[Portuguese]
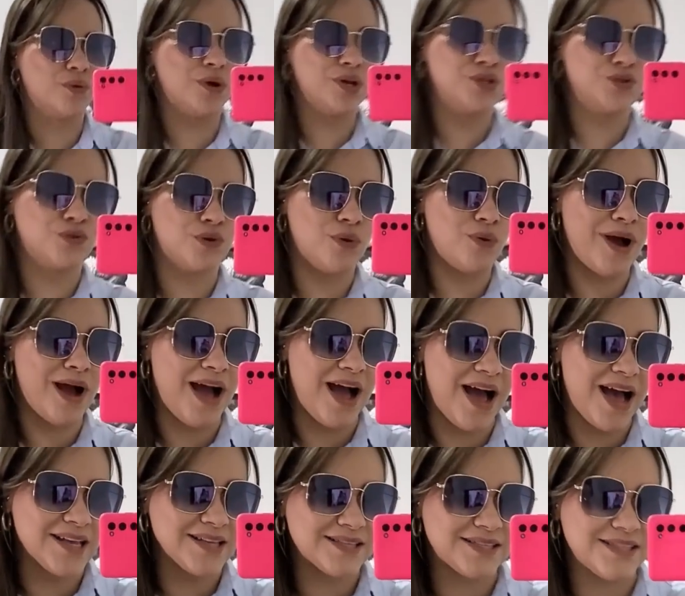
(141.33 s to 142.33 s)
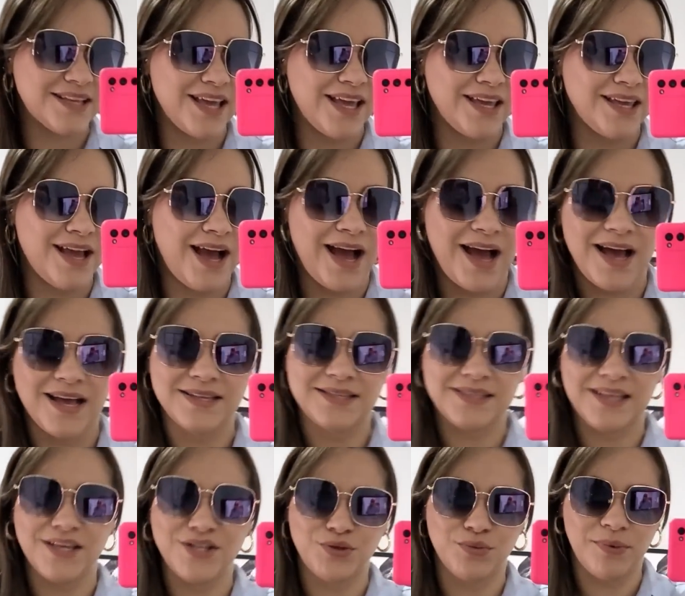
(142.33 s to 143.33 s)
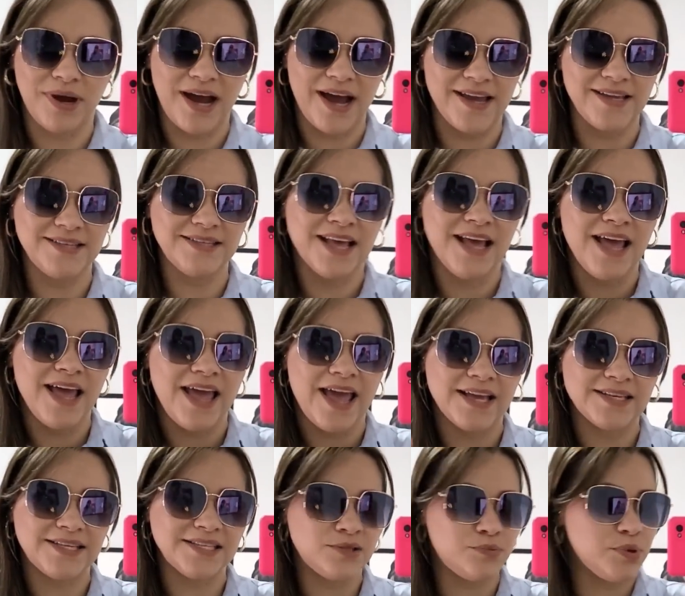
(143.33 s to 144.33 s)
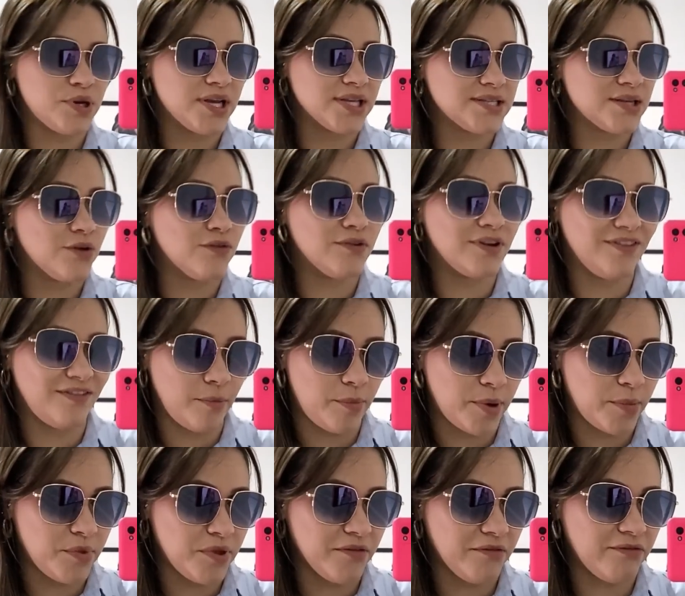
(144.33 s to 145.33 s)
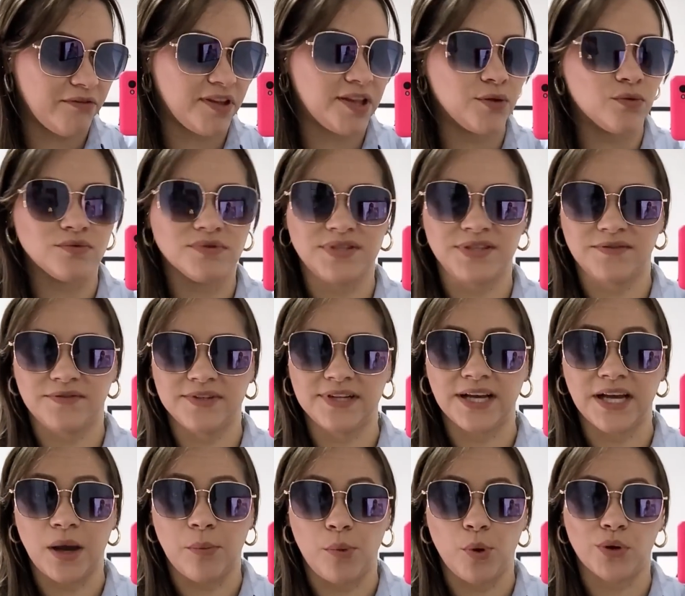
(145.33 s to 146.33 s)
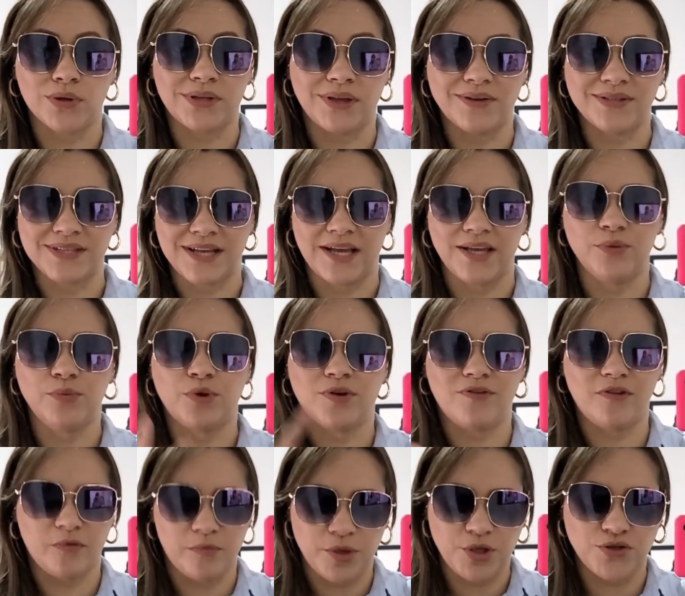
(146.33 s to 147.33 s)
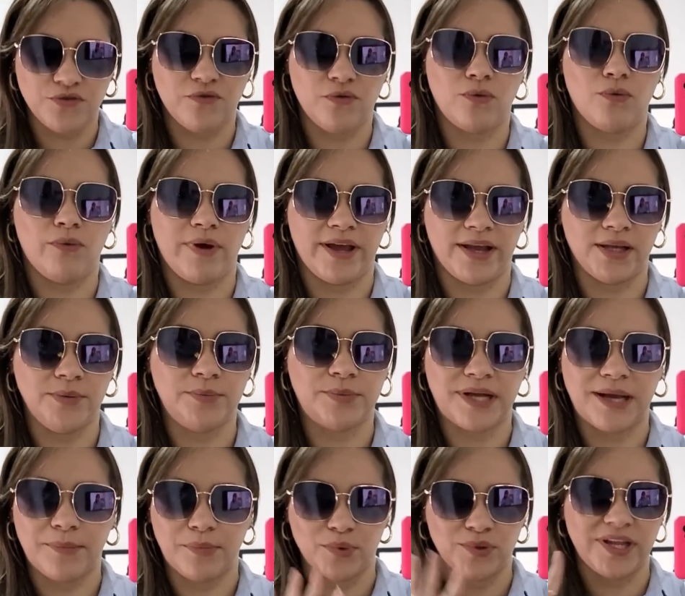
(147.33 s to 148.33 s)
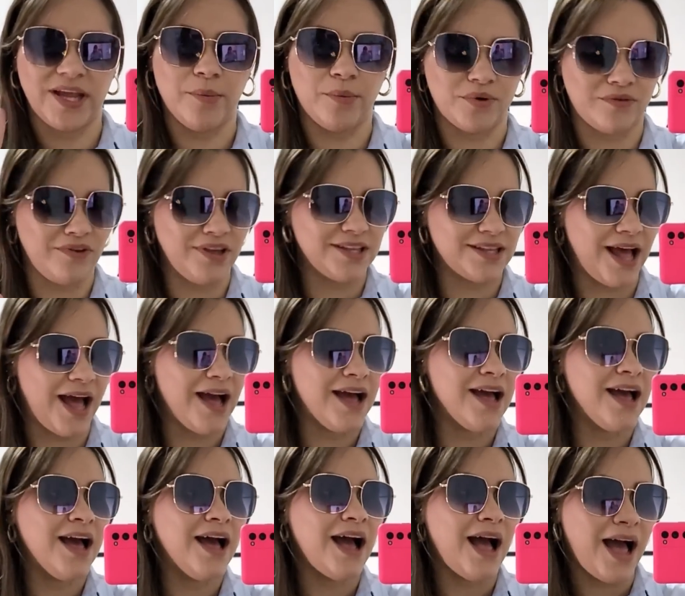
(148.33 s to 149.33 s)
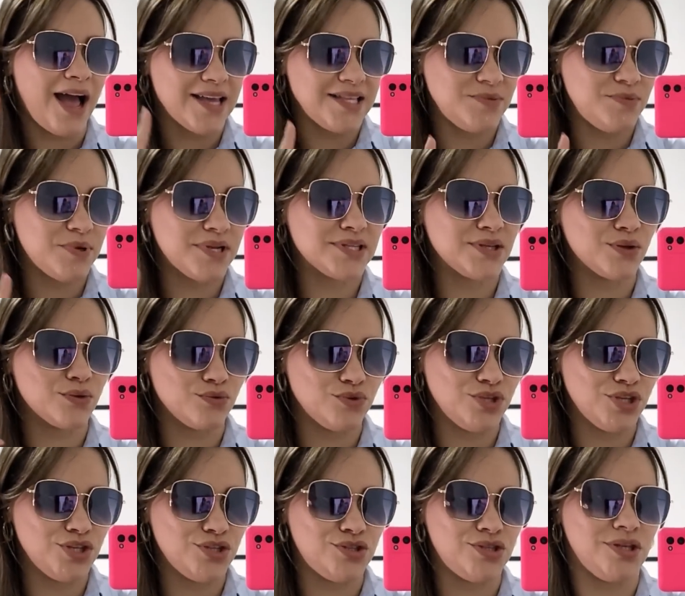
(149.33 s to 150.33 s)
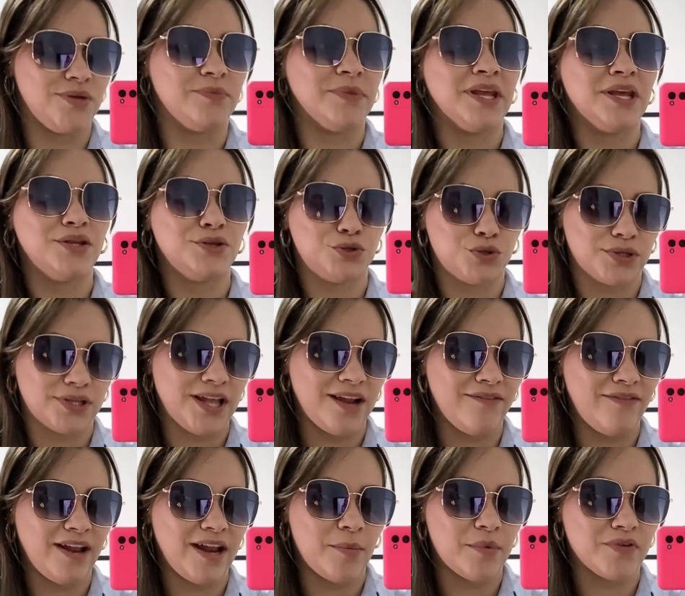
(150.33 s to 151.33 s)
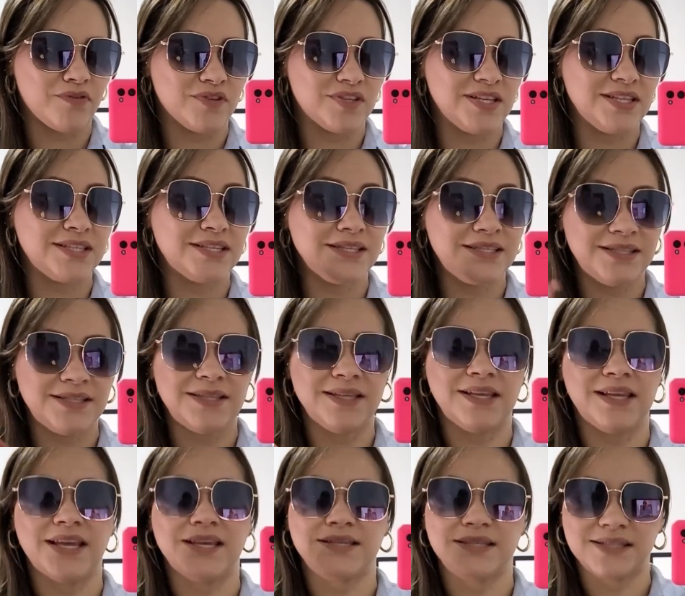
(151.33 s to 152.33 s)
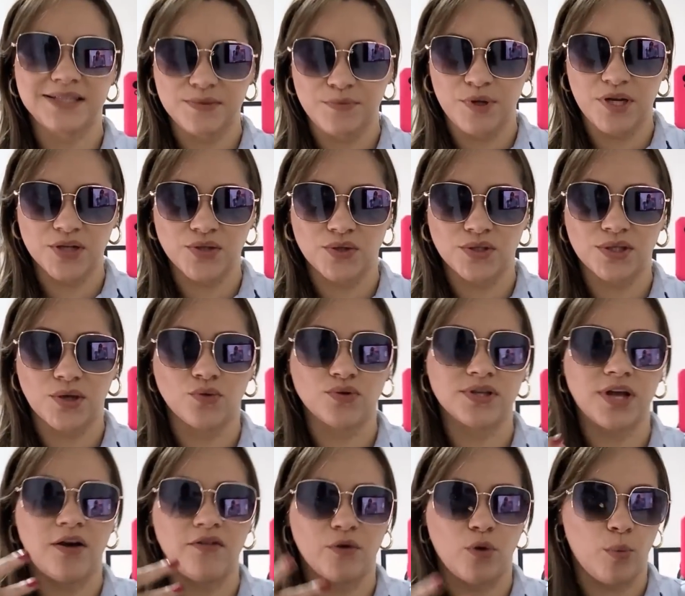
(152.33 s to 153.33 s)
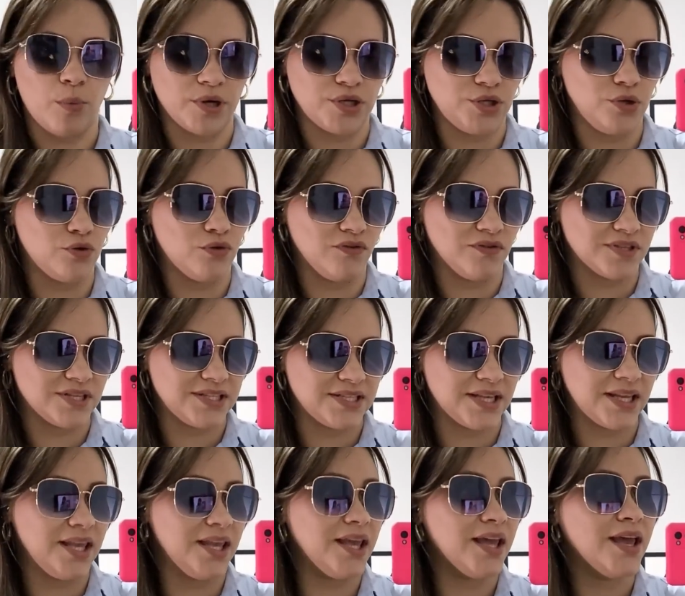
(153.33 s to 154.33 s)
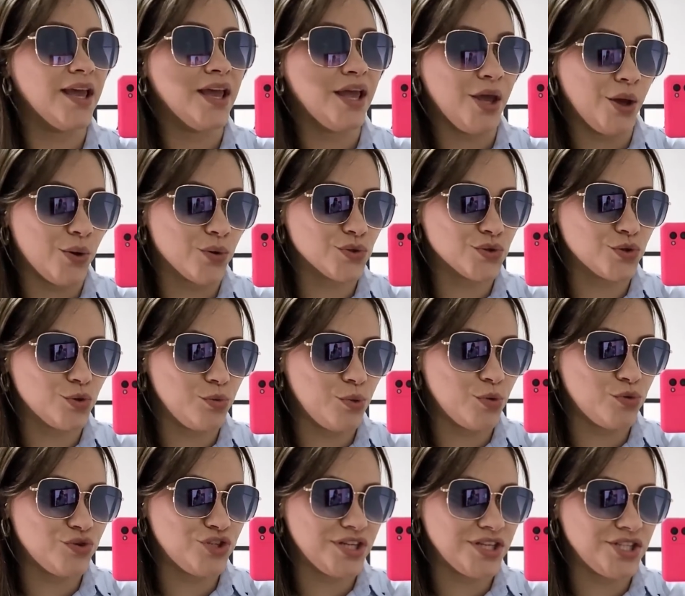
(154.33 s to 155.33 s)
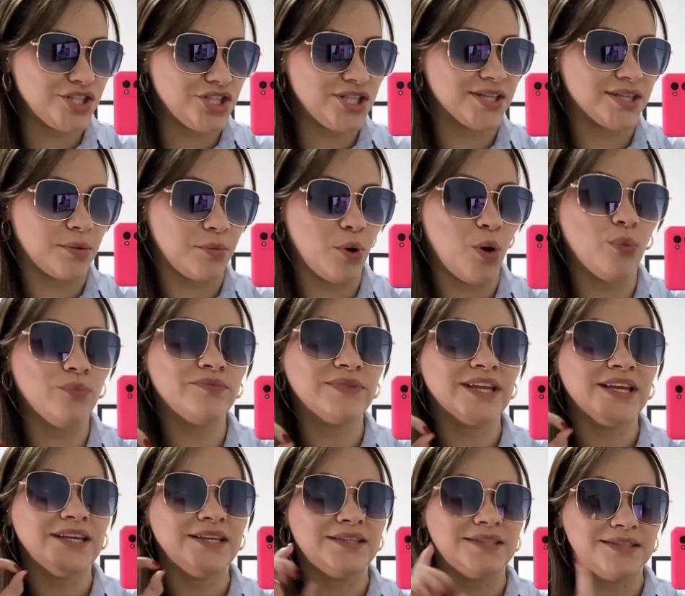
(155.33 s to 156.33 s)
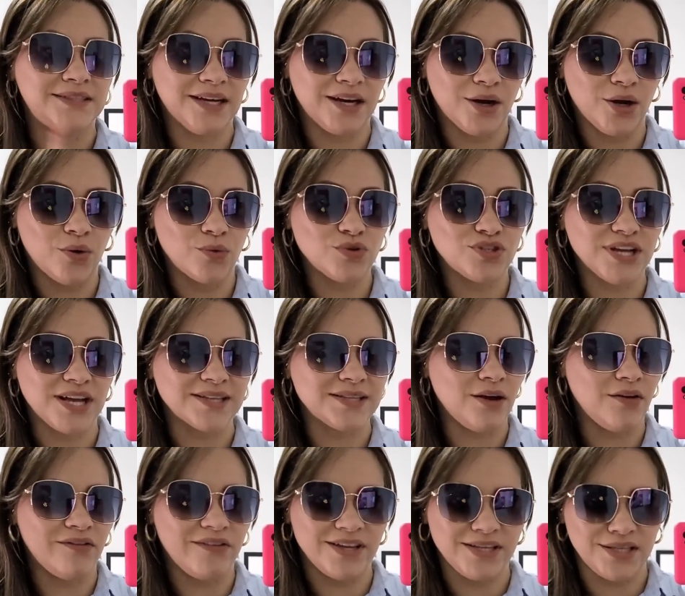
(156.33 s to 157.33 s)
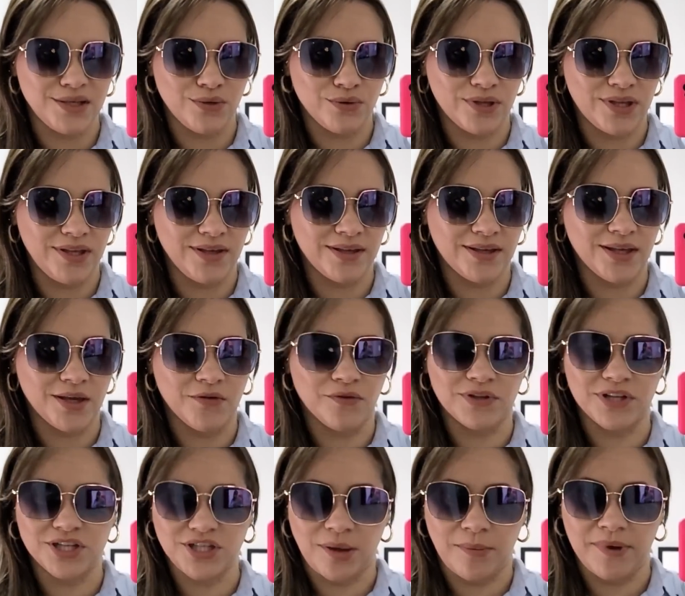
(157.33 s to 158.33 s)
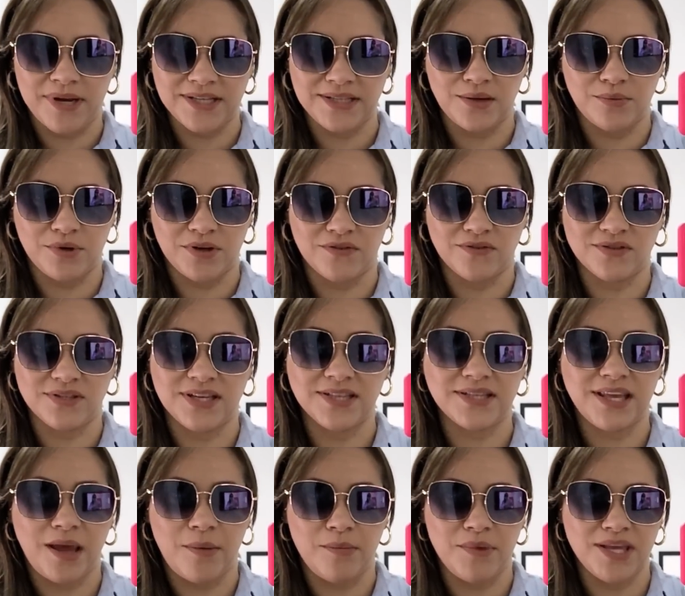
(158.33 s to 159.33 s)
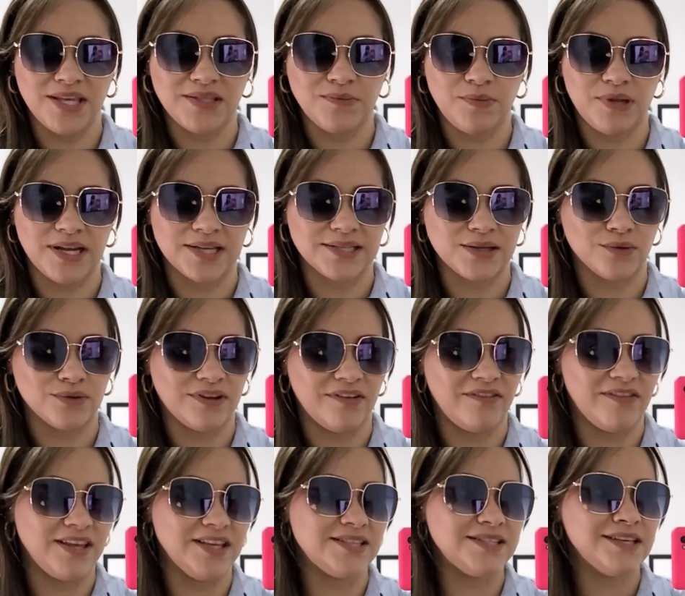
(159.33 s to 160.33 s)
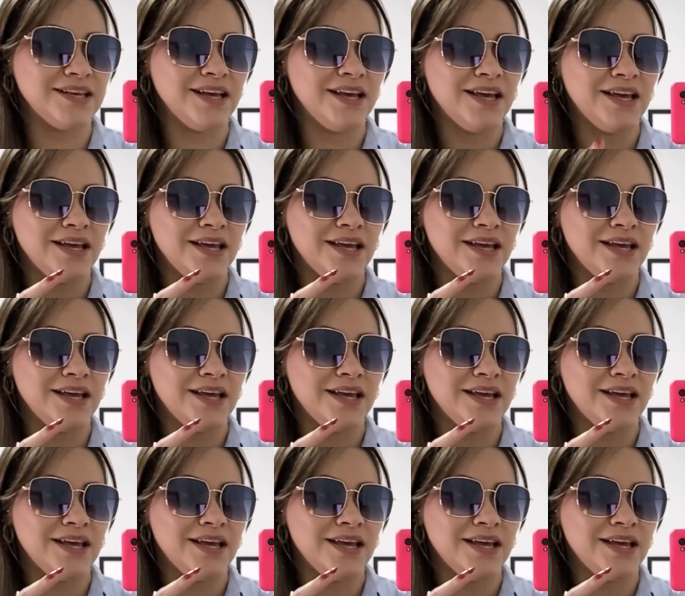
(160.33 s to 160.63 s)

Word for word: que eu acho que eu arrasei, arrasei demais. Essa inspiração eu vou levar pra minha vida, inclusive daqui a pouco eu tenho que sair, provavelmente eu vou com ela pra poder aproveitar a inspiração no dia a dia. Deixa eu até falar pra vocês que sim, essas inspirações que eu salvo e compartilho com vocês aqui, eu uso no meu dia a dia, tá bom? Então já salvei esse lookinho aqui que eu vou deixar aparecendo pra vocês, que é a minha inspiração da vez.